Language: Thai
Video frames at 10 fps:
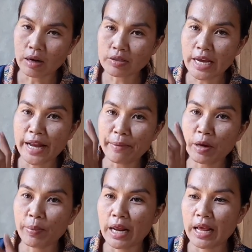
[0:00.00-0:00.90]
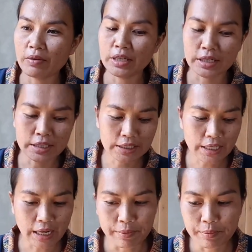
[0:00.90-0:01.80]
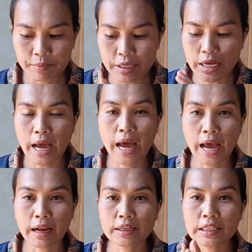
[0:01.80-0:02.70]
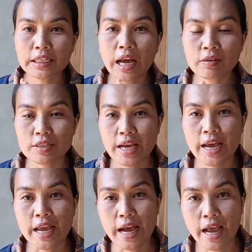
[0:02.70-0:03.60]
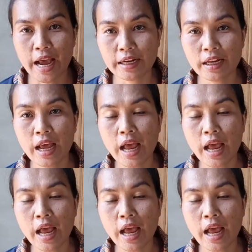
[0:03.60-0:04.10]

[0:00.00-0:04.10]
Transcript: เฮาใส่น้ำเข้าไปแล้วลิตรนึงแล้วก็มีอาหารทีนี้เฮาสิให้อาหาร